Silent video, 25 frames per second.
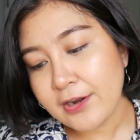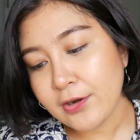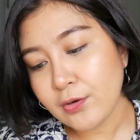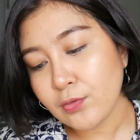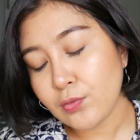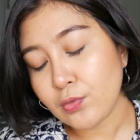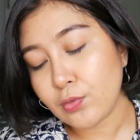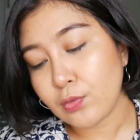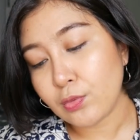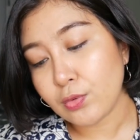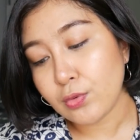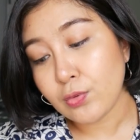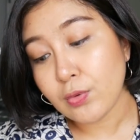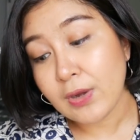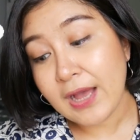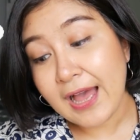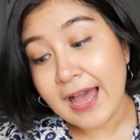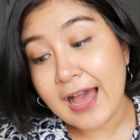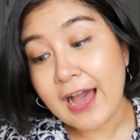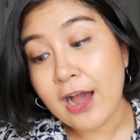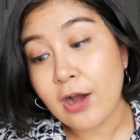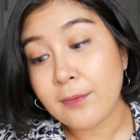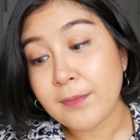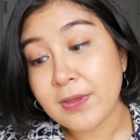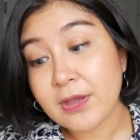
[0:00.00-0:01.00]
หนูดู
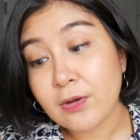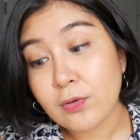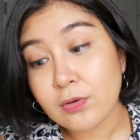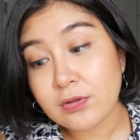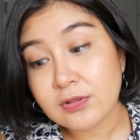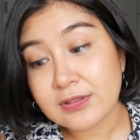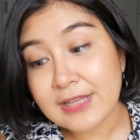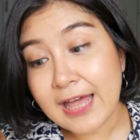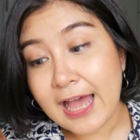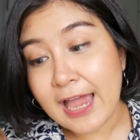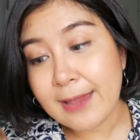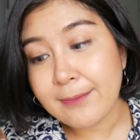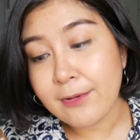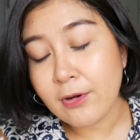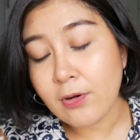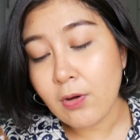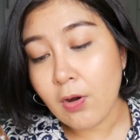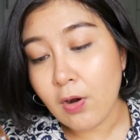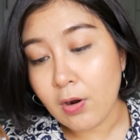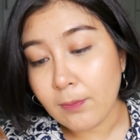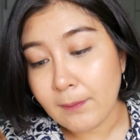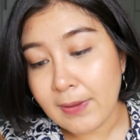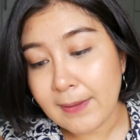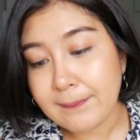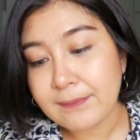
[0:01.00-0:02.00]
ข่าวมีคนตายเพราะข
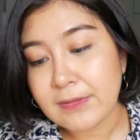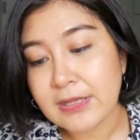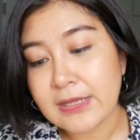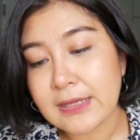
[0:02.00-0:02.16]
องแบบ